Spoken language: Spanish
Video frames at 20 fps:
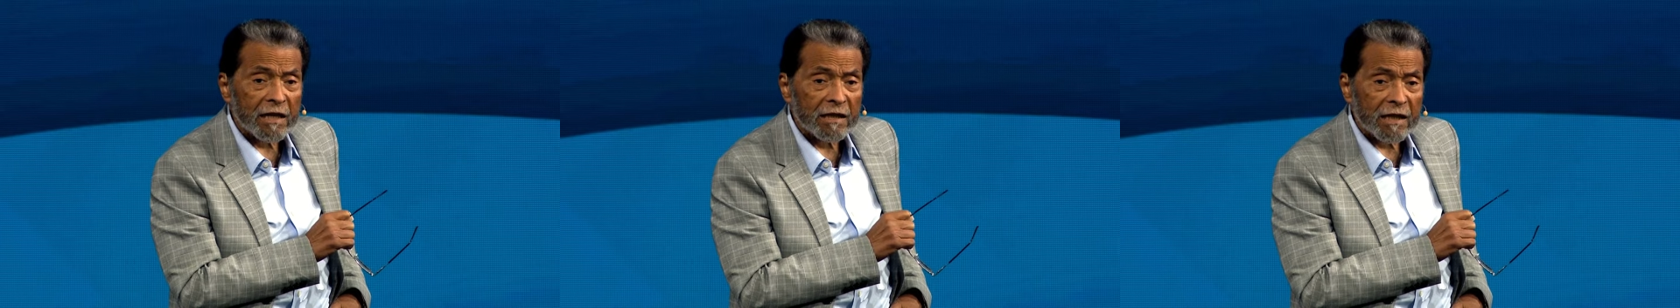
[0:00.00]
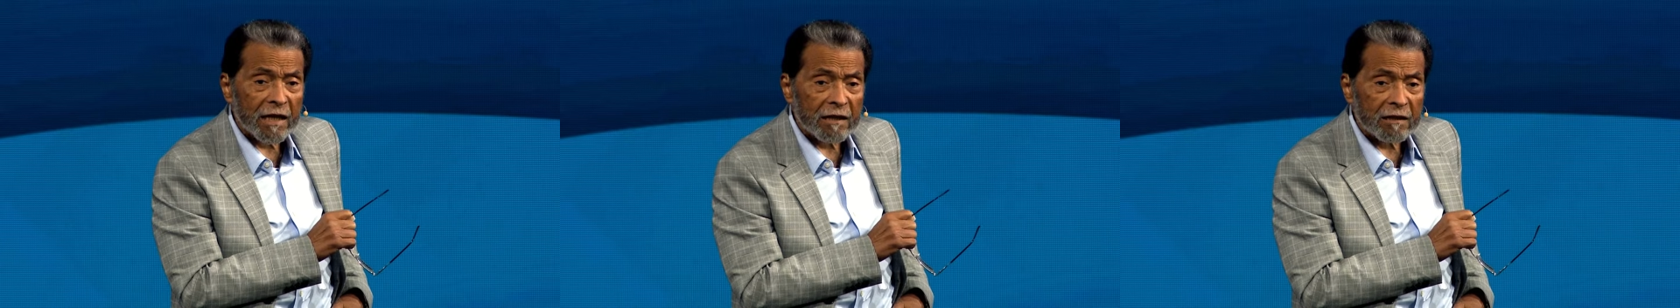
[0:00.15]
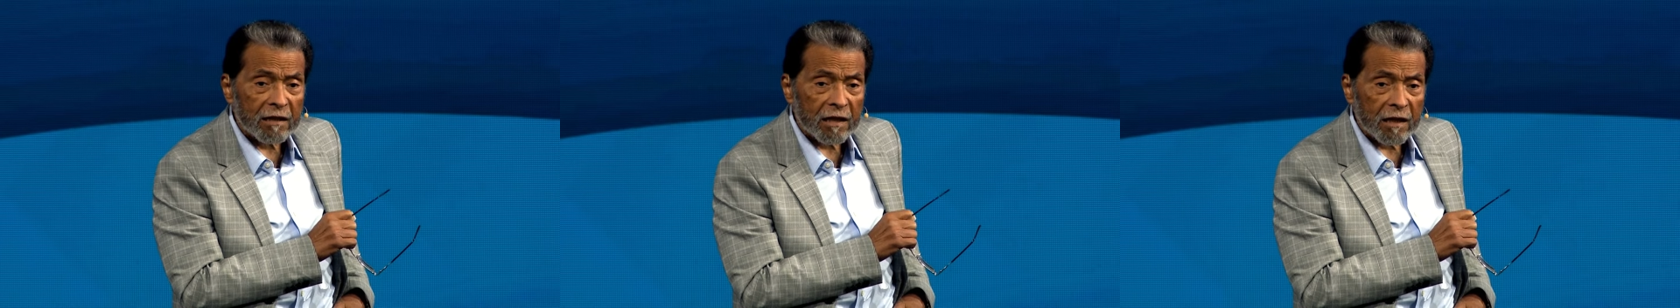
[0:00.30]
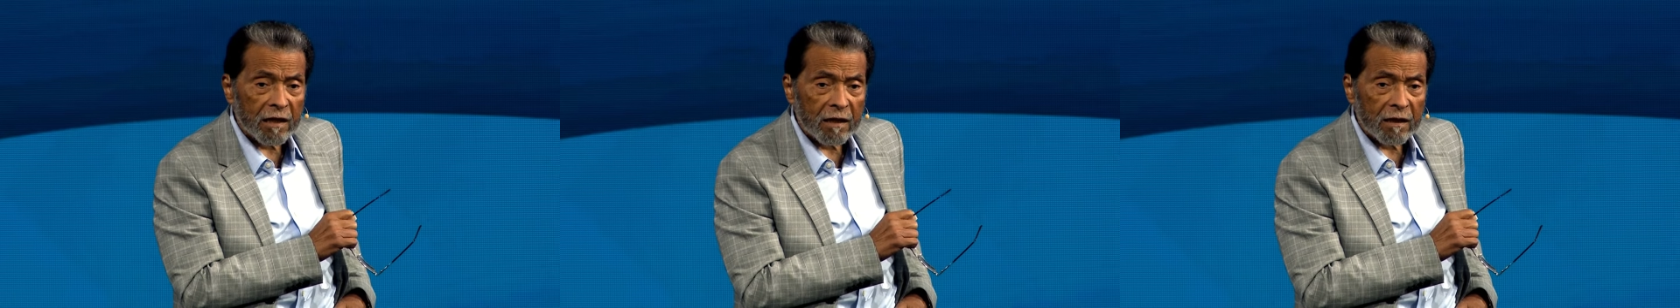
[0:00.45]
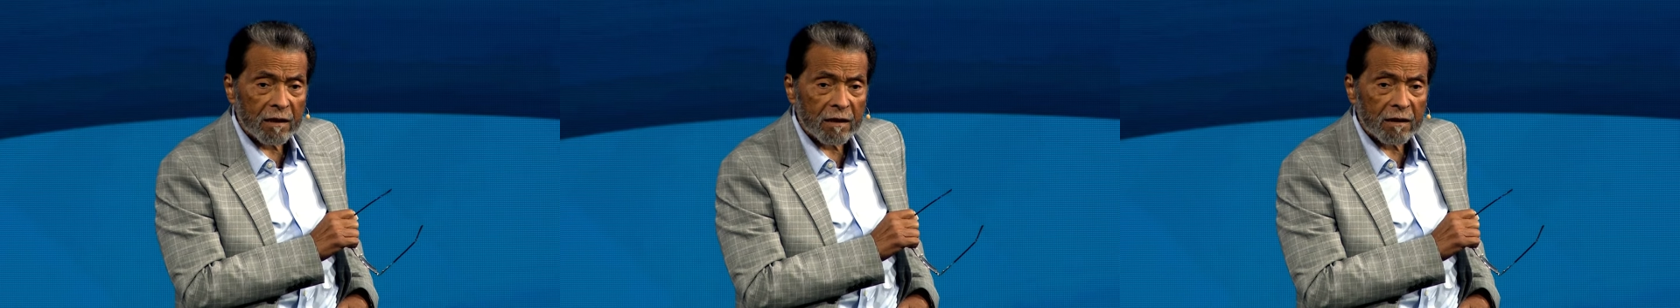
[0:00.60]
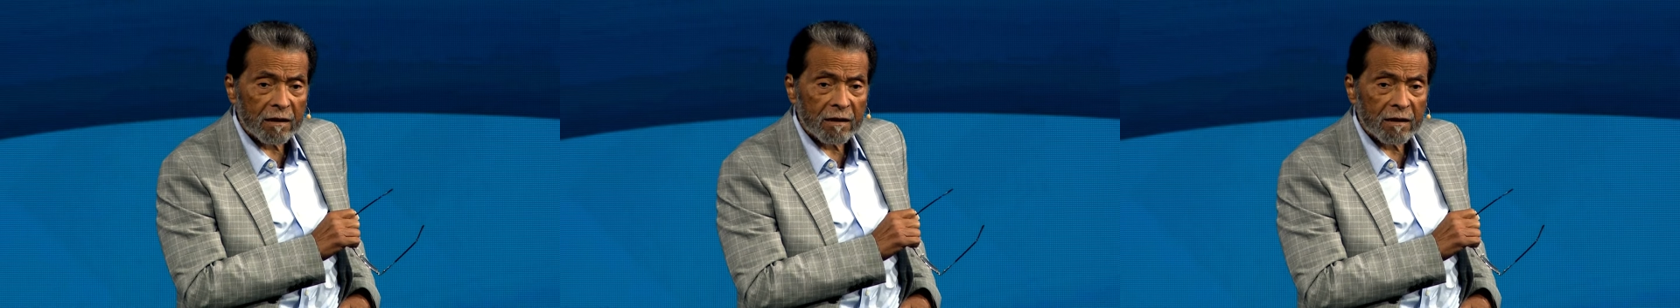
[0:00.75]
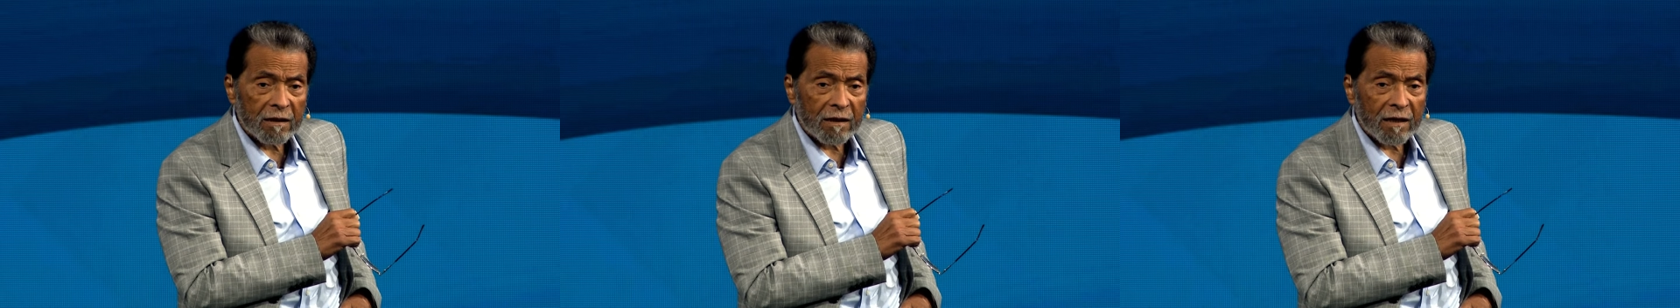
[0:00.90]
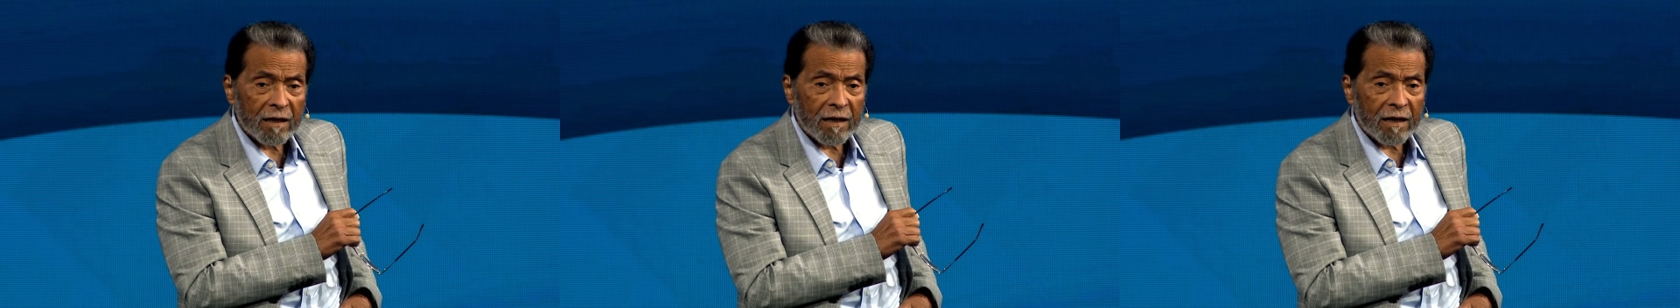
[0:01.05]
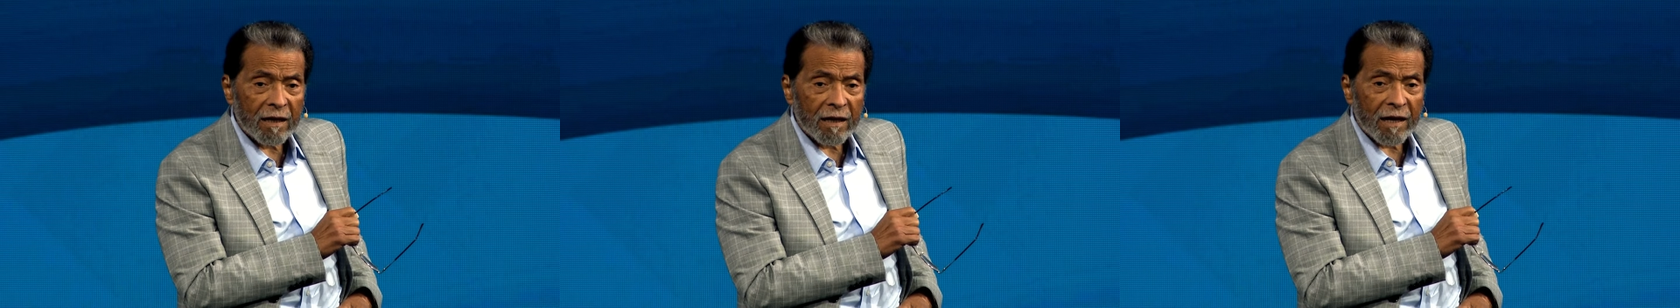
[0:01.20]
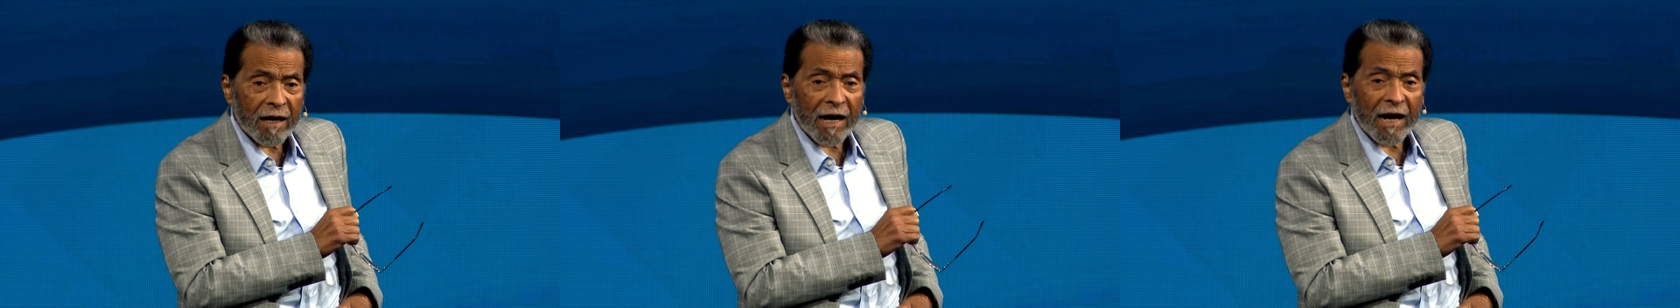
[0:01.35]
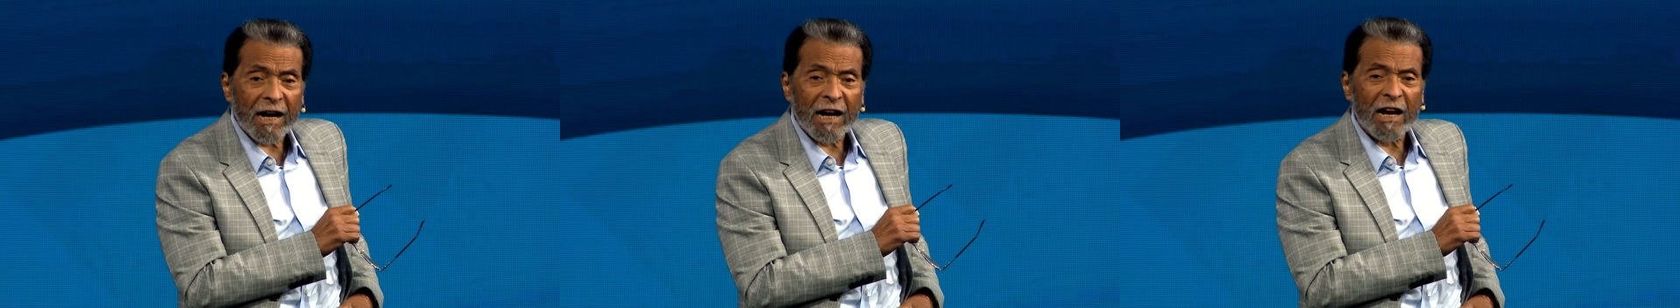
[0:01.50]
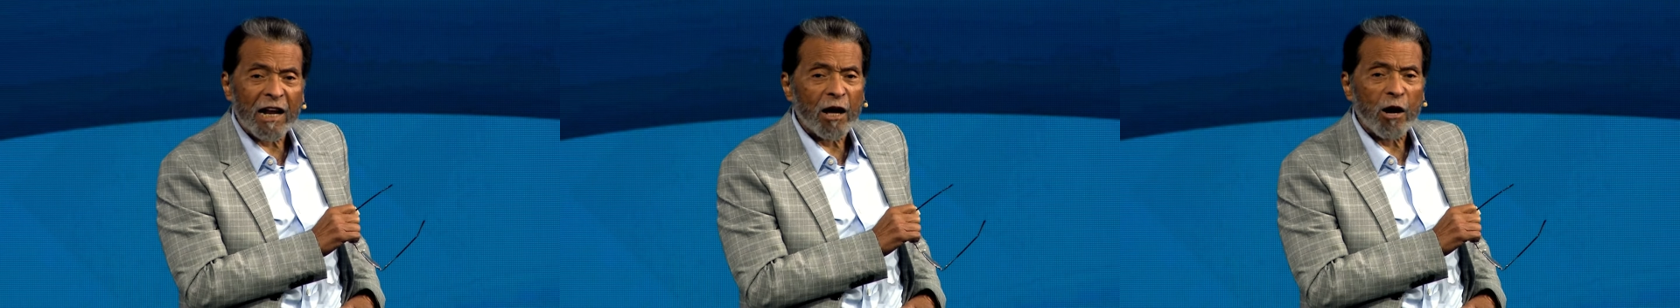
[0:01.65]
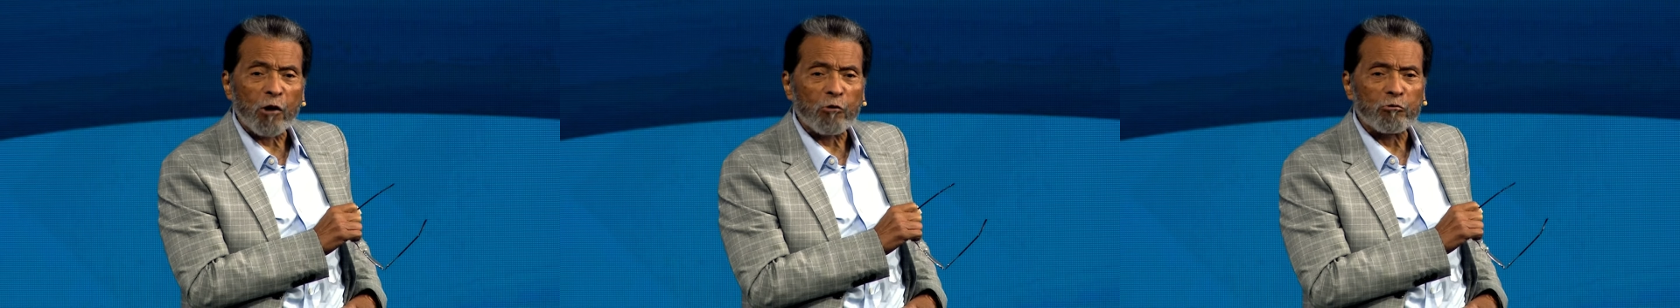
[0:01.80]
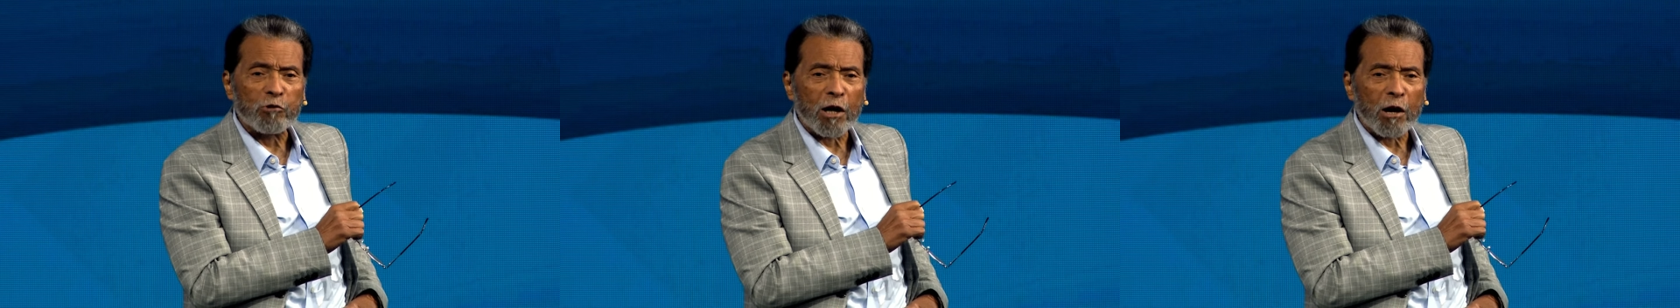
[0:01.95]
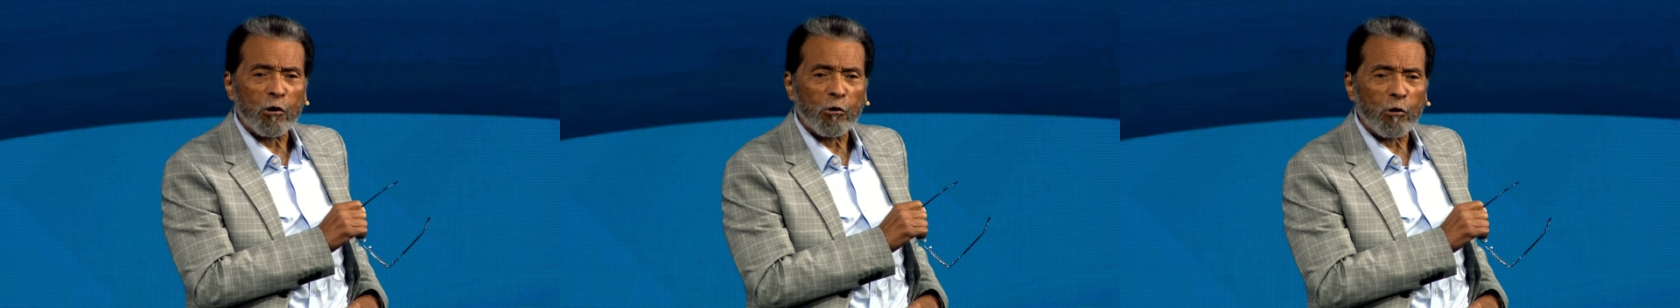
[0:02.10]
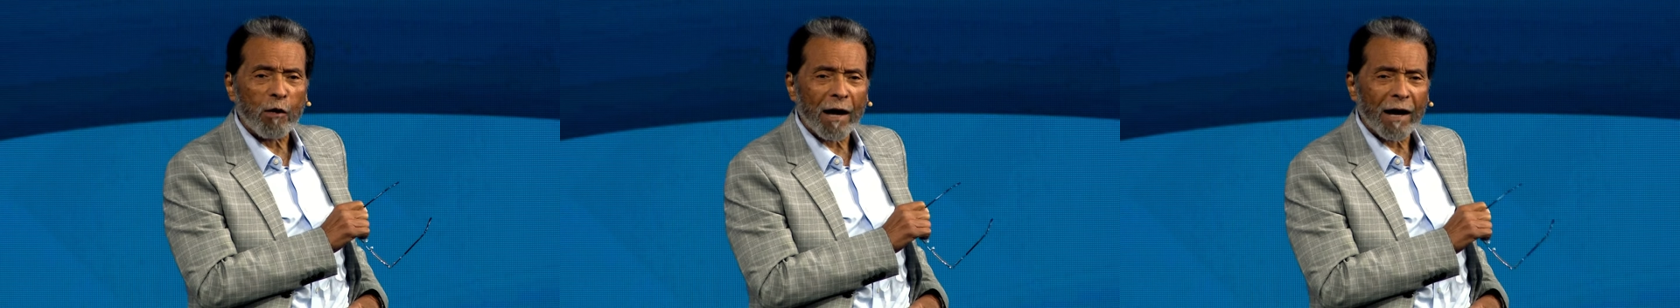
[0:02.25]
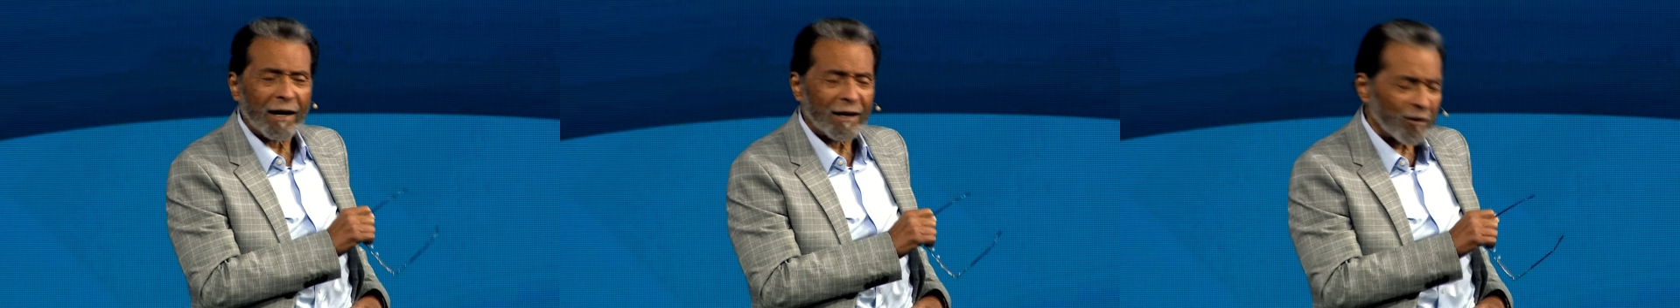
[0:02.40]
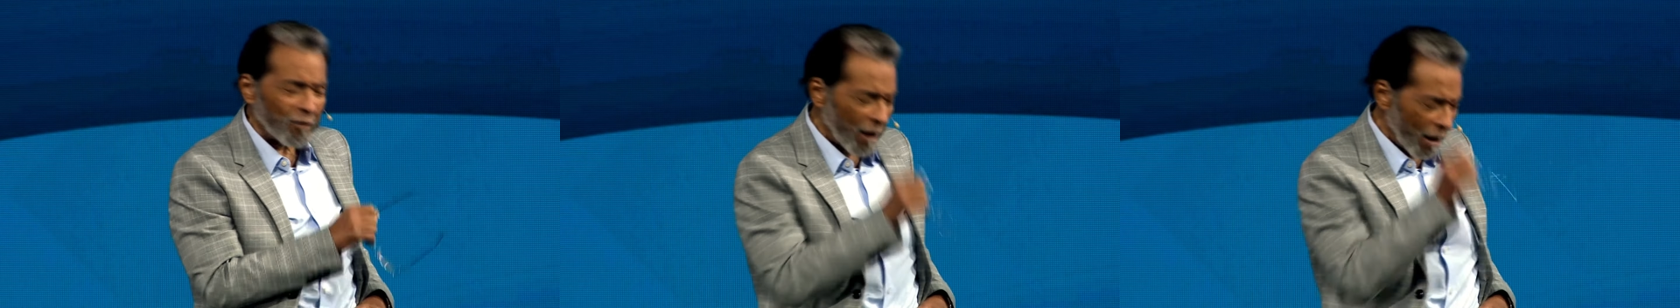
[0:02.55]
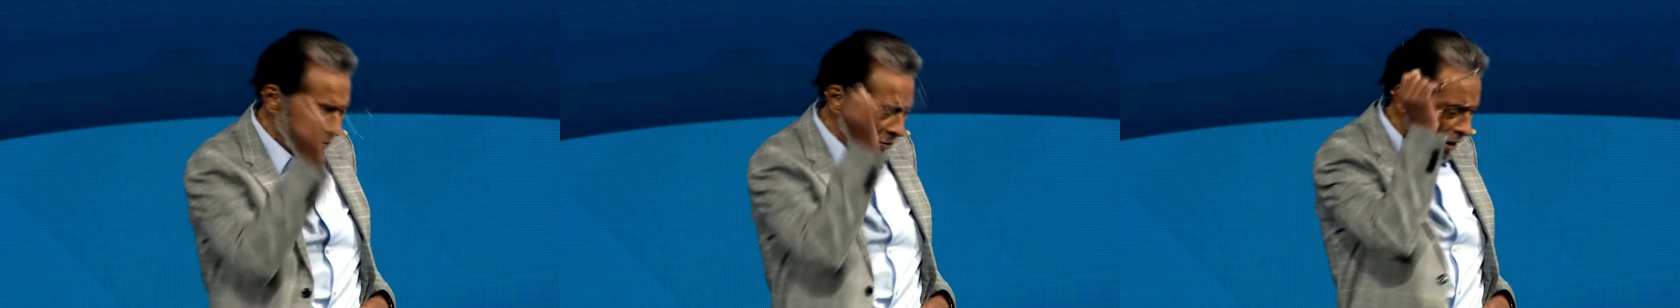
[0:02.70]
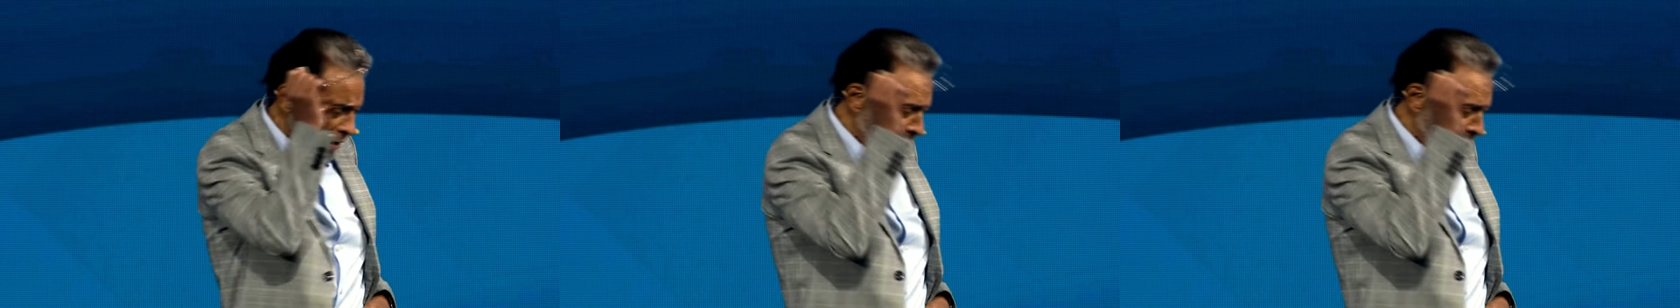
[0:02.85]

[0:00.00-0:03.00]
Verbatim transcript: está en ti? El león de Judá. Da un